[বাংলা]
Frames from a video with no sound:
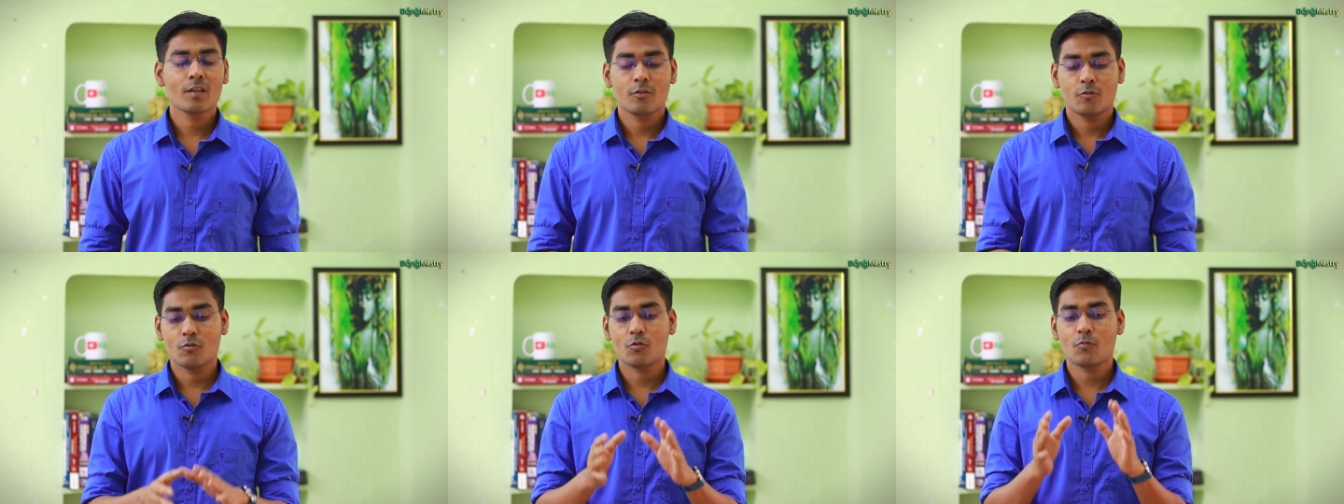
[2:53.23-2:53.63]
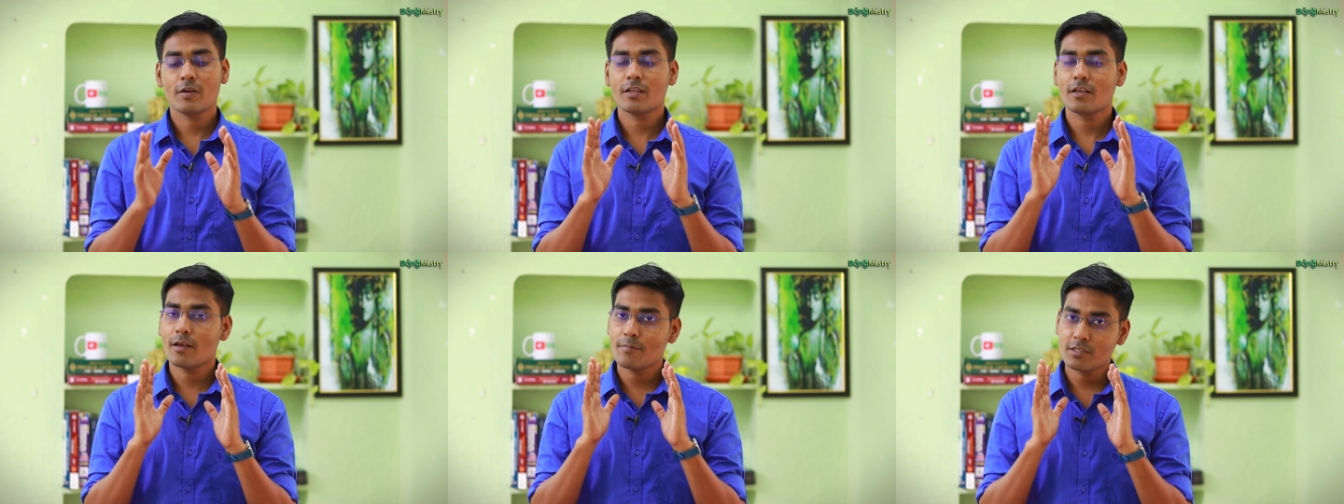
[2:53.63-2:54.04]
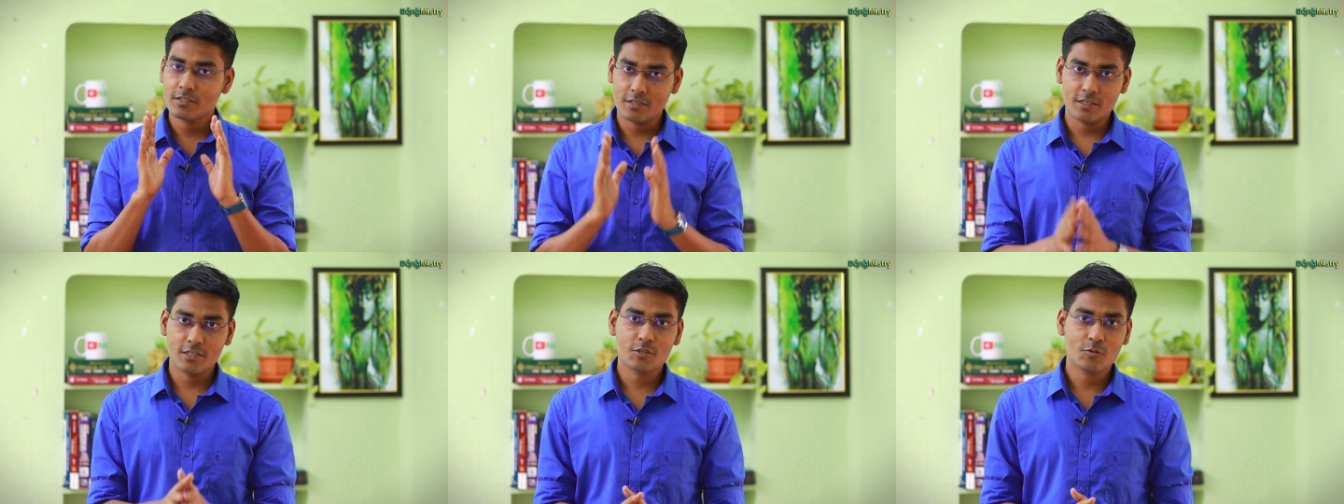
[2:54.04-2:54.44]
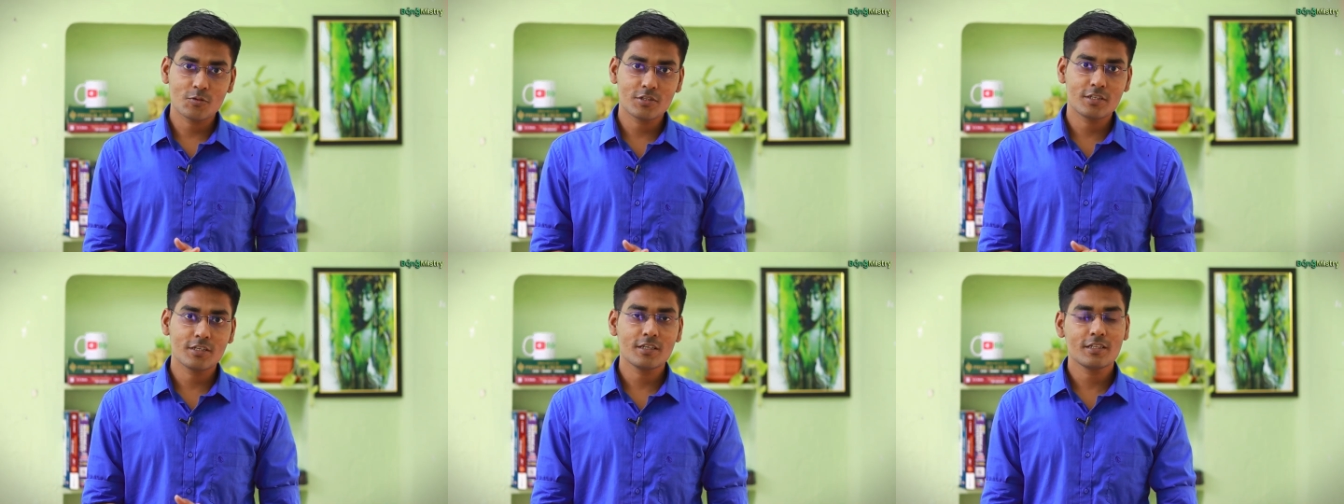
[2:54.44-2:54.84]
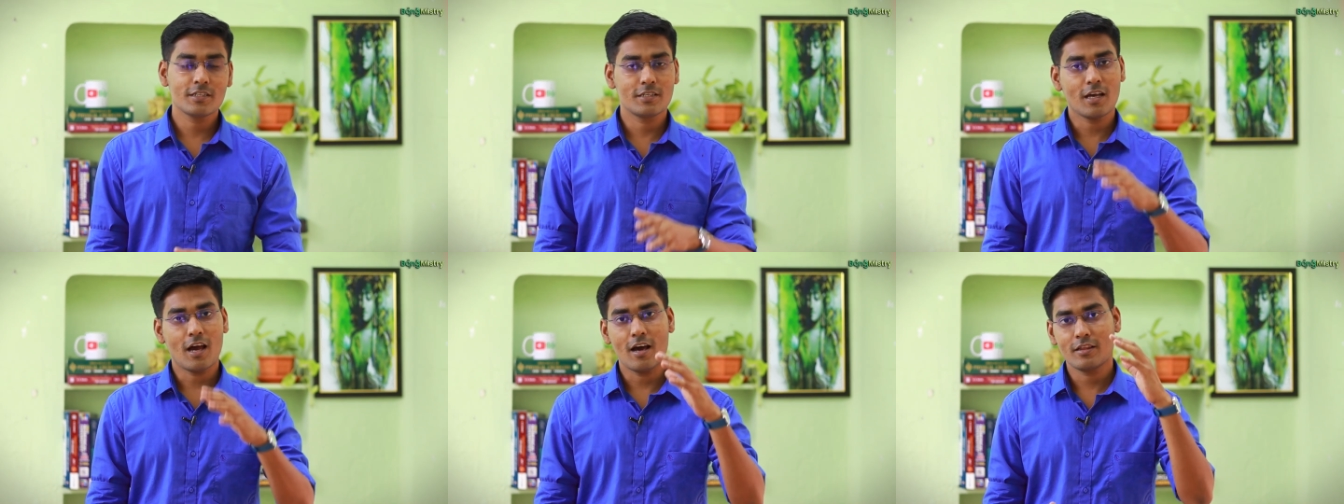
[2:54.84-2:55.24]
তো তোমাদের আমি সাজেস্ট করছি
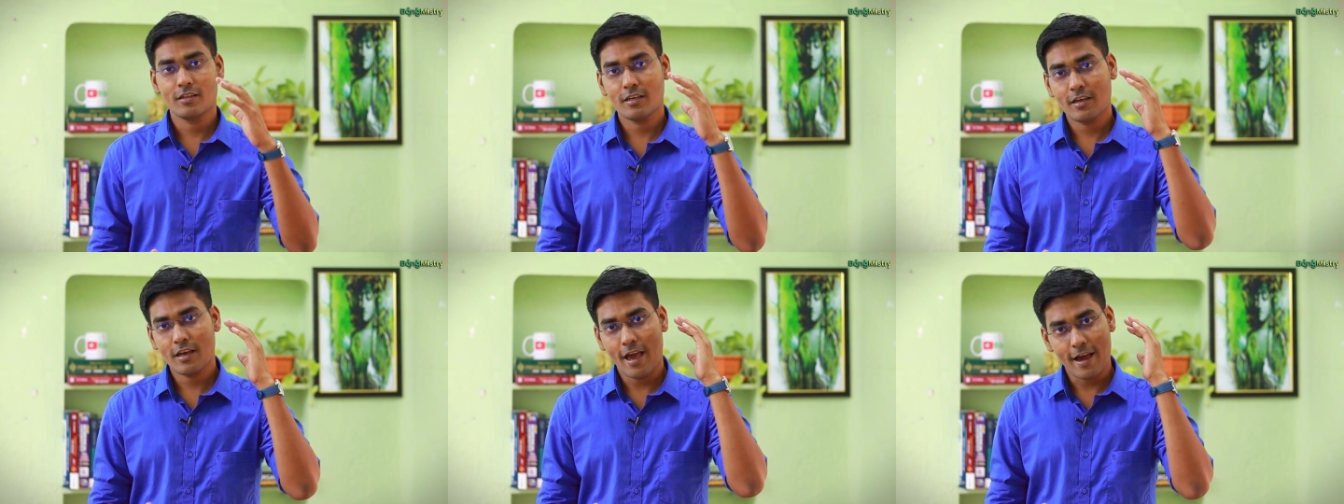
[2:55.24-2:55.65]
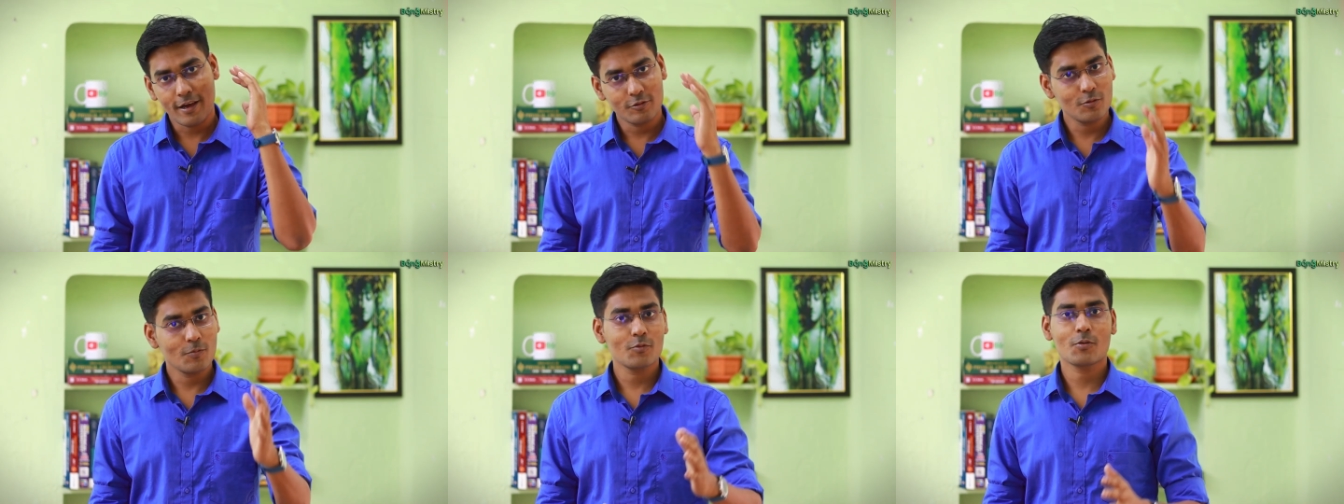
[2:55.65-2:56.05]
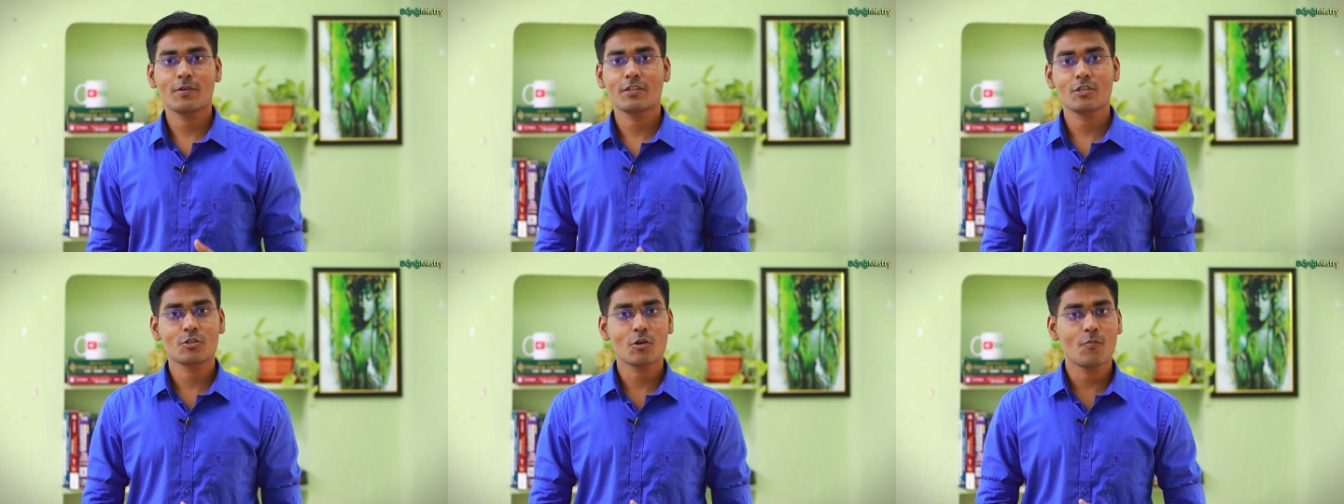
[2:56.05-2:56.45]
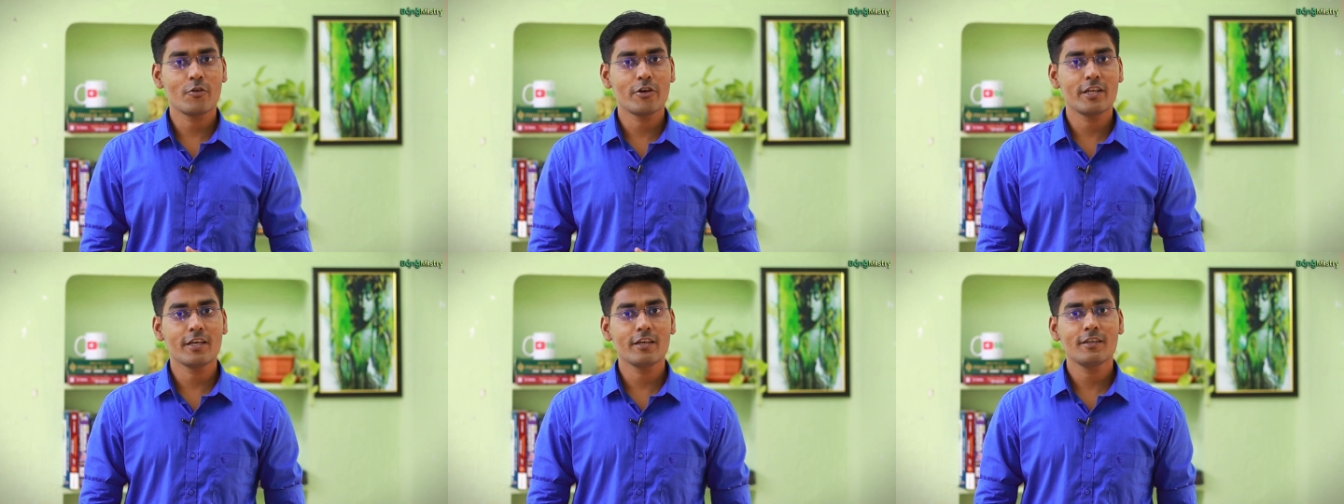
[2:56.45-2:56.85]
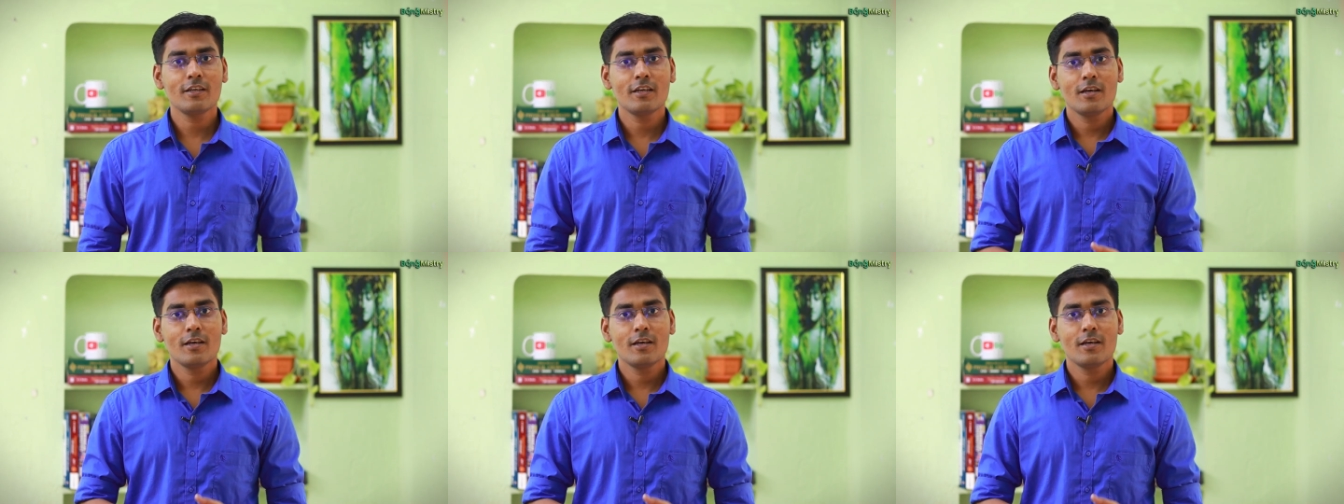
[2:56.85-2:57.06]
যে হাতে একদম তোমাদের সময় নেই